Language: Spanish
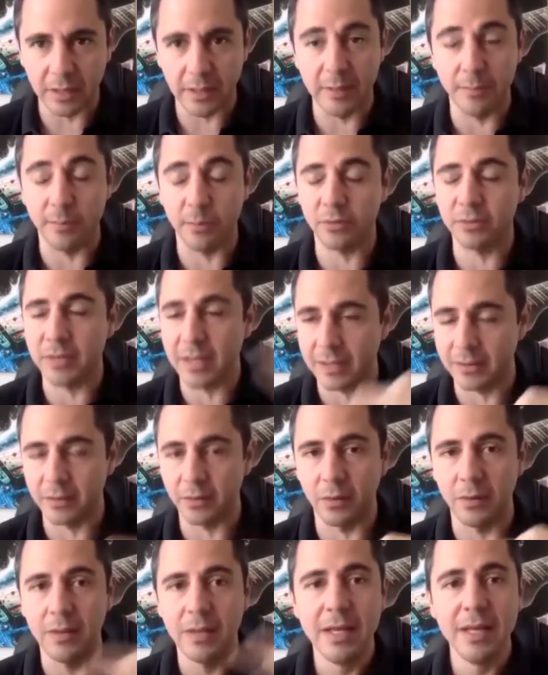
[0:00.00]
y por
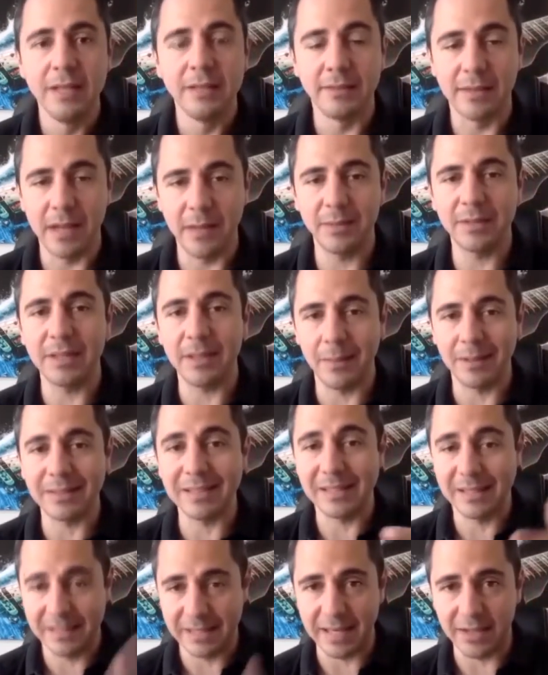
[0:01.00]
cierto, si realmente
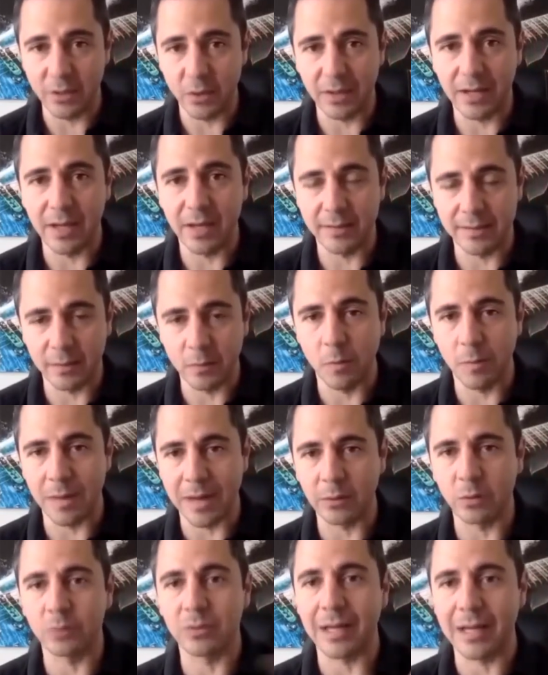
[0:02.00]
hablas en serio y quieres
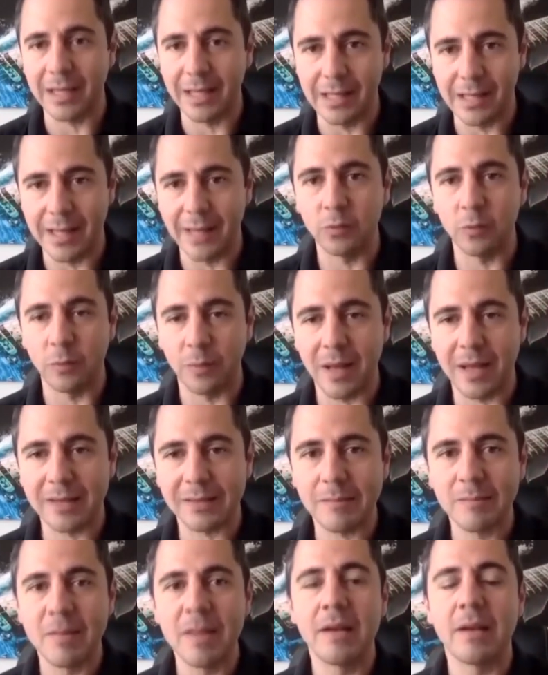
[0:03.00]
recuperar tu tranquilidad y tu
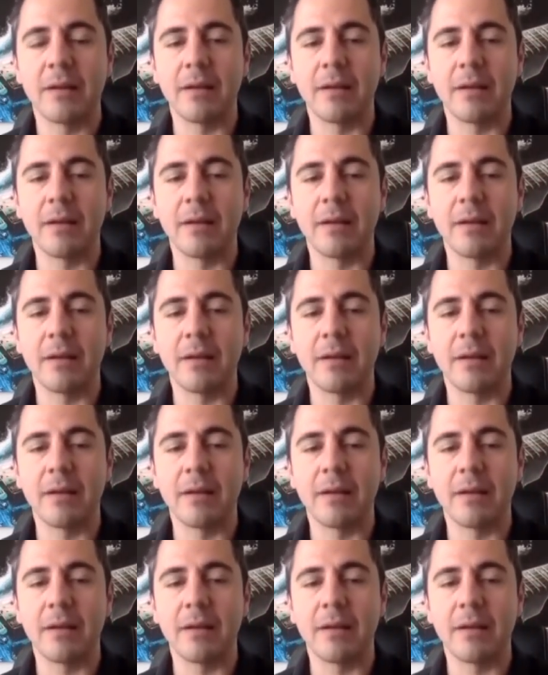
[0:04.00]
paz,